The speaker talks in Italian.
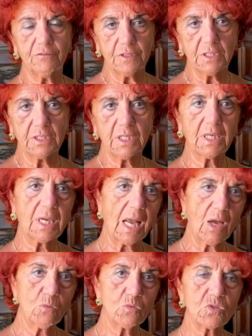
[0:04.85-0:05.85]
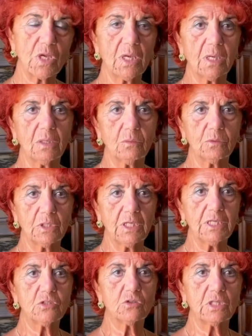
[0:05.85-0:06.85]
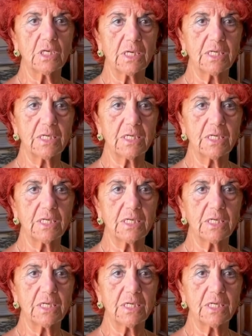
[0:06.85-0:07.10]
vite causa l'utilizzo della